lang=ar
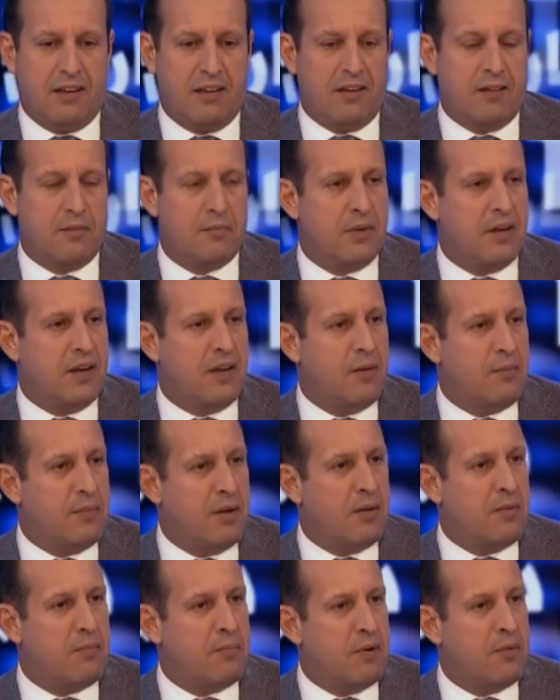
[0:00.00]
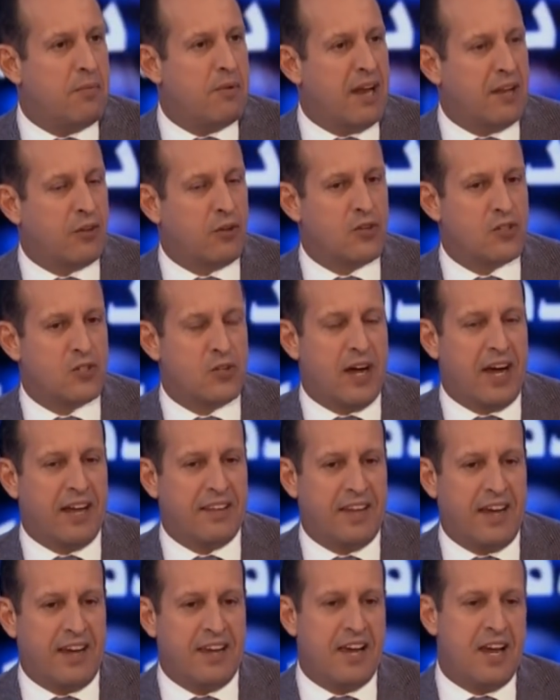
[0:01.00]
بلا بلا تونسيون
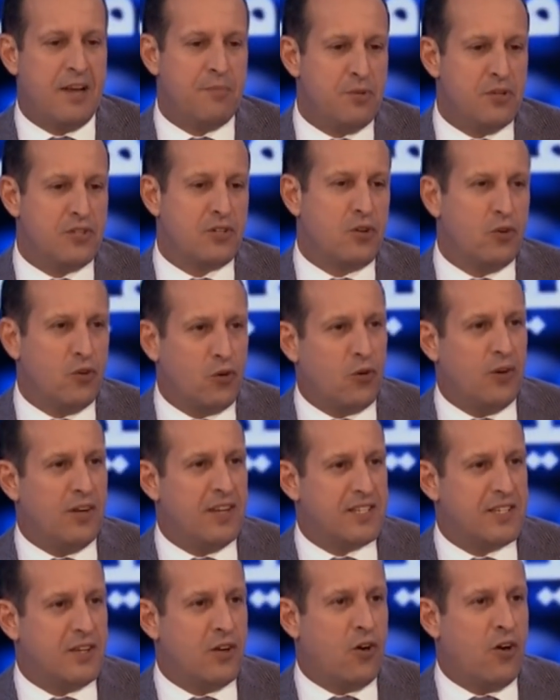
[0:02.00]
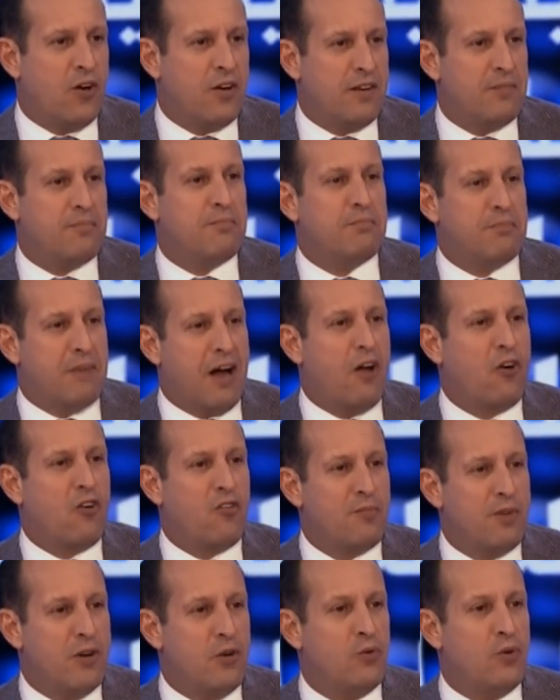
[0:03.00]
ارتيريال بيسكو الكوليسترول معروف
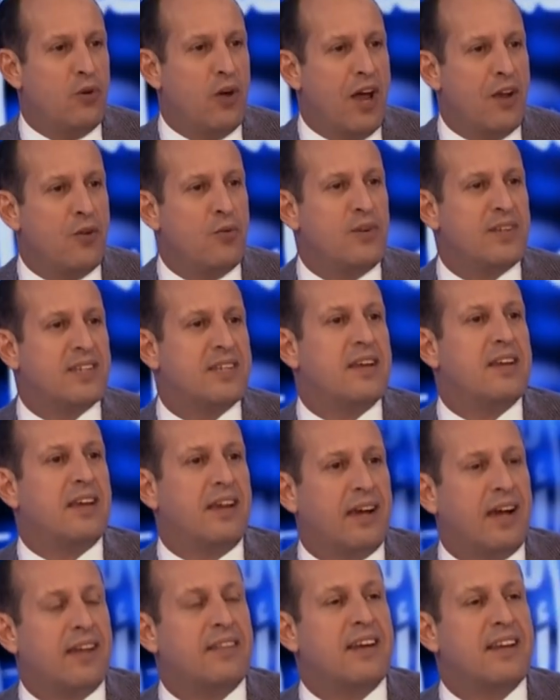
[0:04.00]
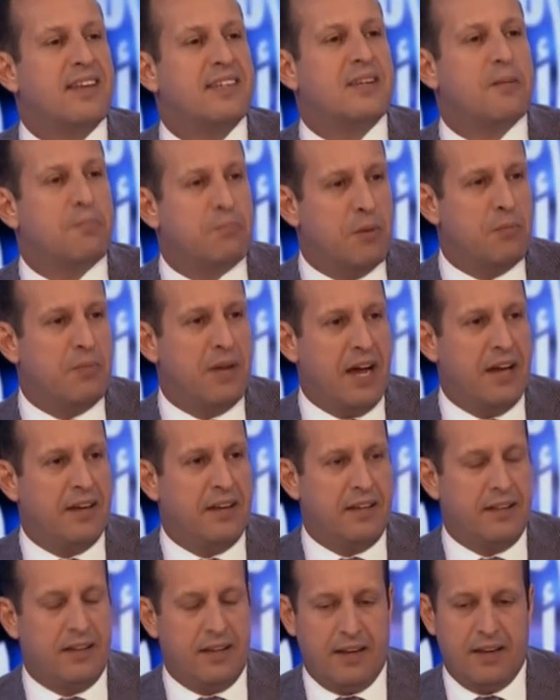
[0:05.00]
انه يقدر يسبب يعني
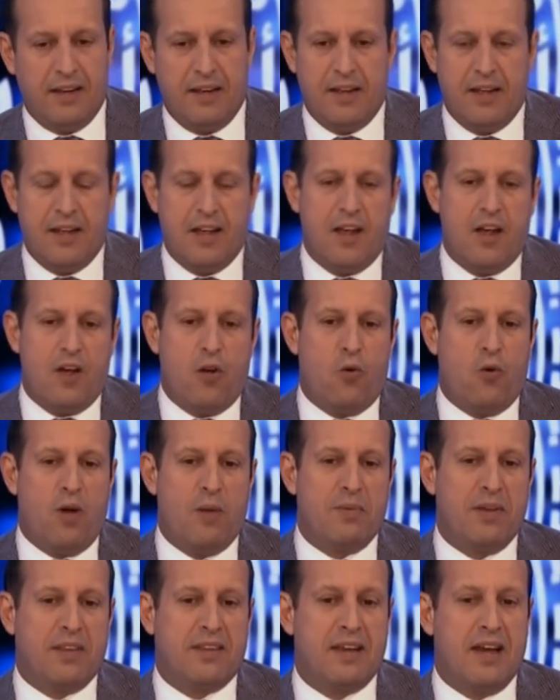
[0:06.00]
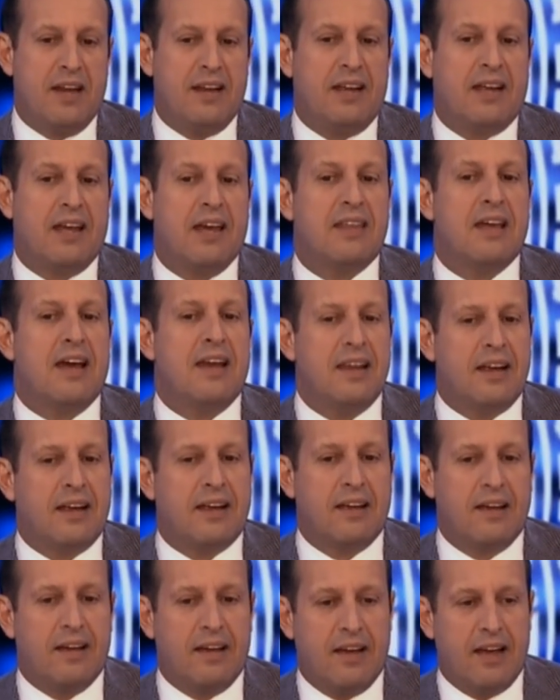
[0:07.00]
دي وبالتالي كذلك
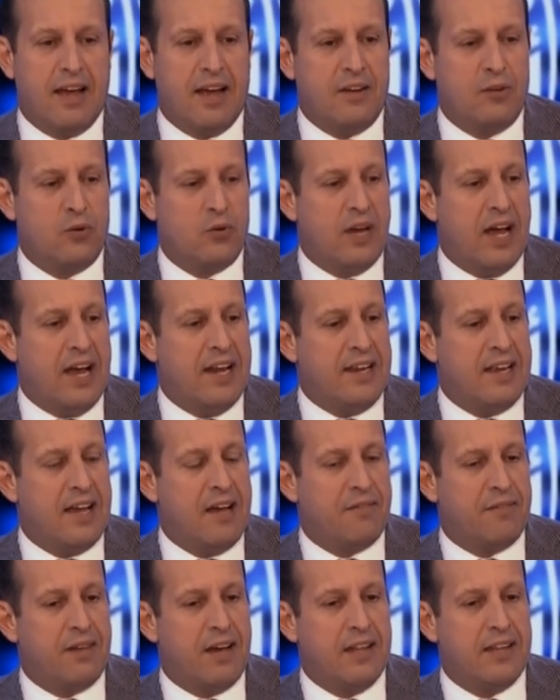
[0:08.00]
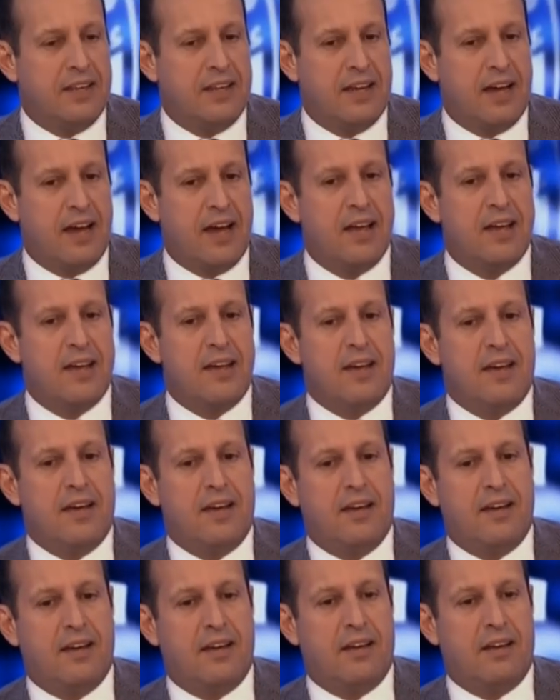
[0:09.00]
أن الألياف هذه
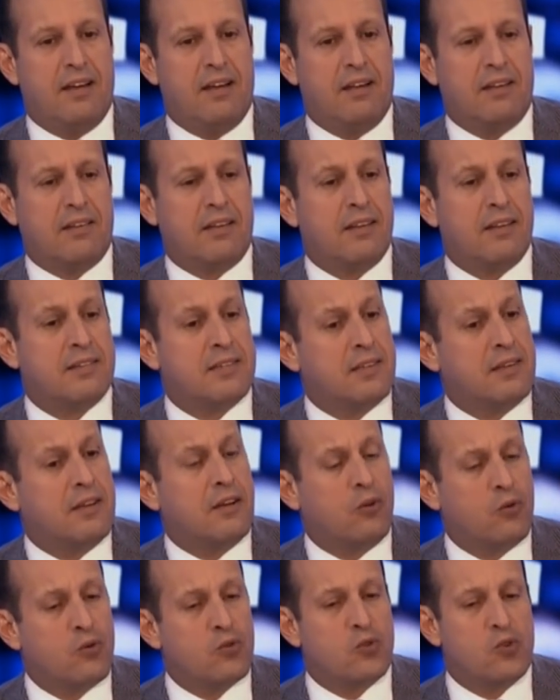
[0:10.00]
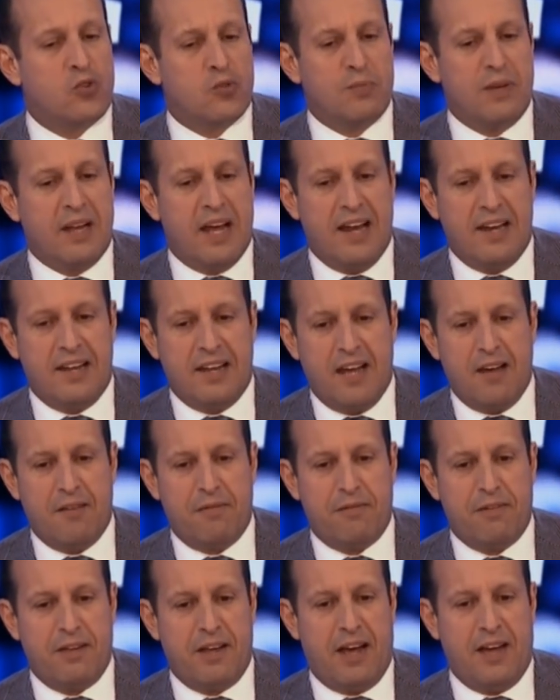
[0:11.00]
آه، الكسكس
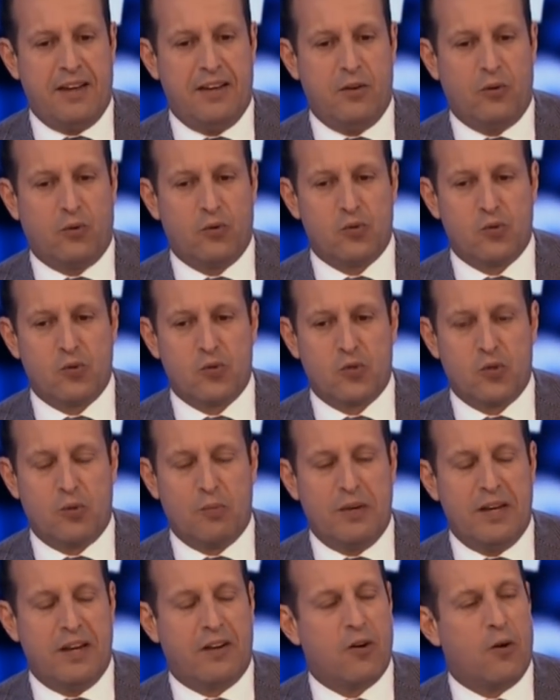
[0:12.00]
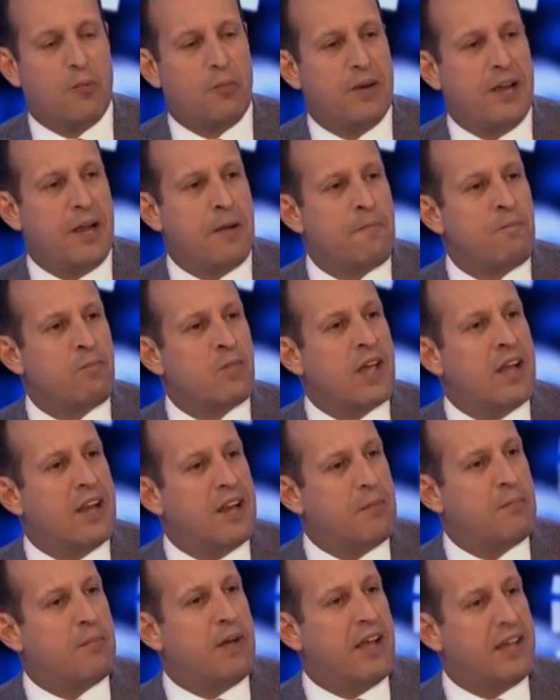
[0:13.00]
بالألياف يعني الكسكس بلي كومبلي
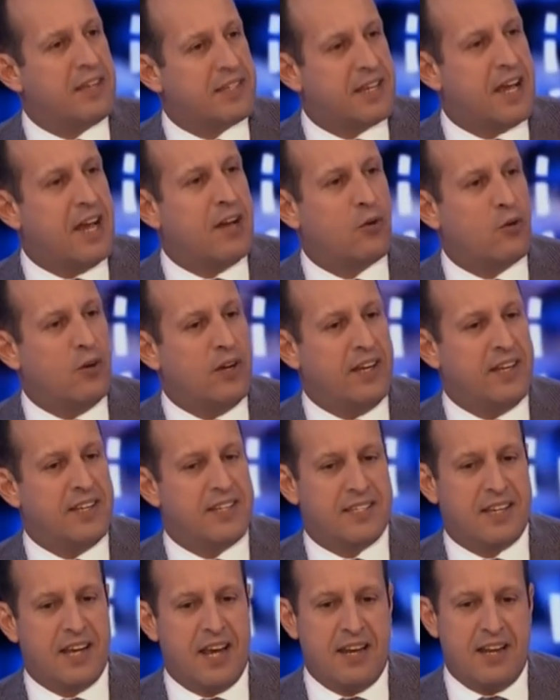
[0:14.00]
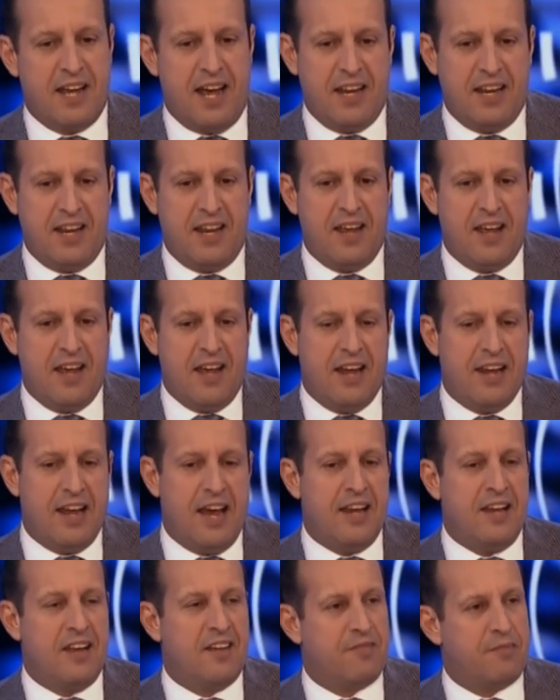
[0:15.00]
لما يستهلكه الإنسان يعني
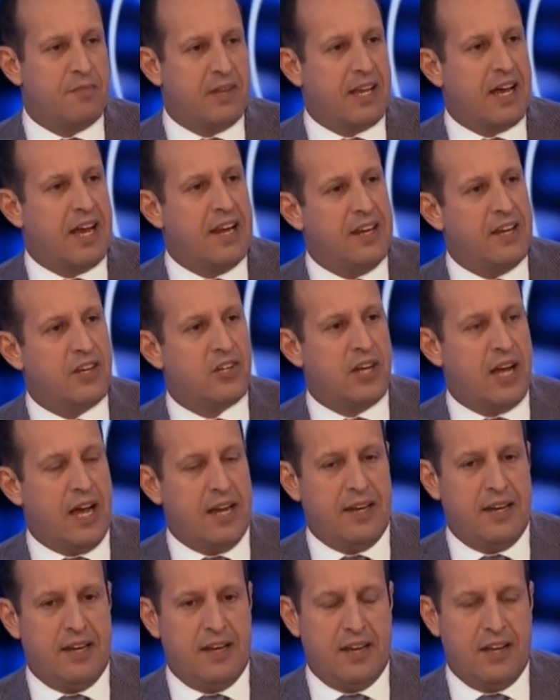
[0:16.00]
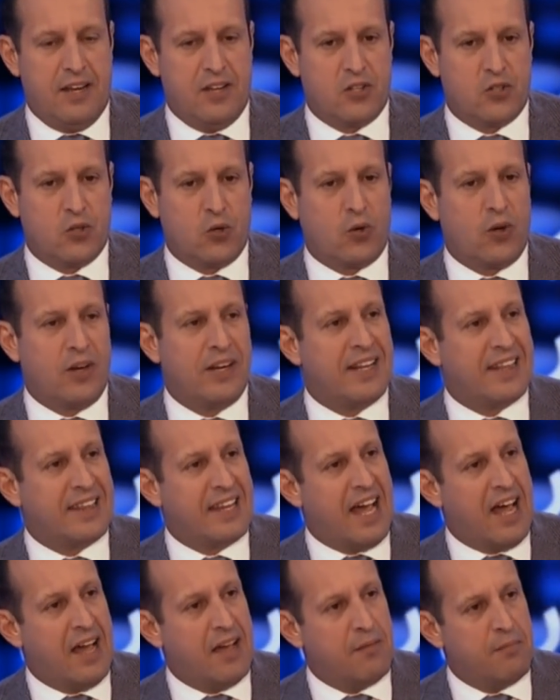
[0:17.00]
الألياف ما تخليش يعني السكر
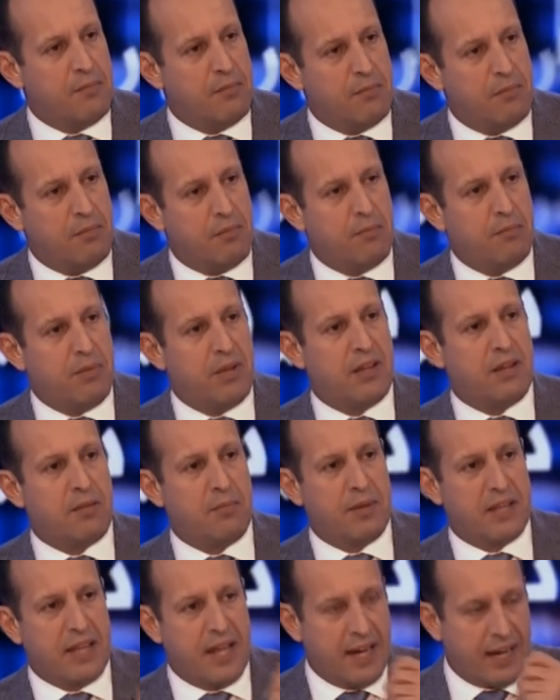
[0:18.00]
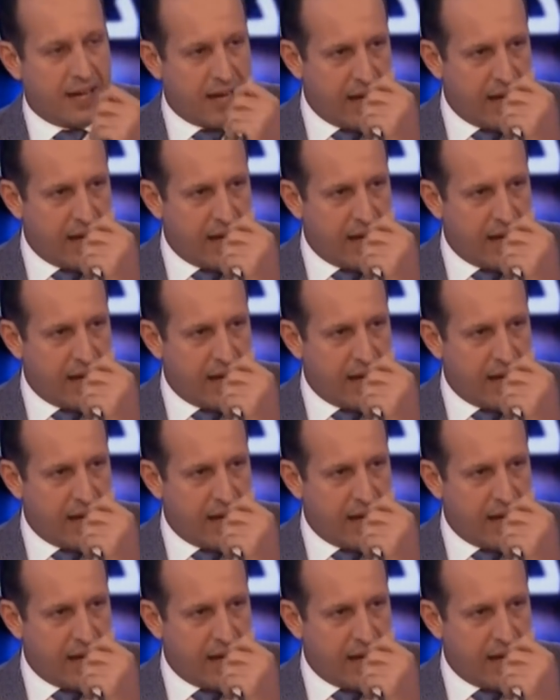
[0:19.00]
يطلع بطريقة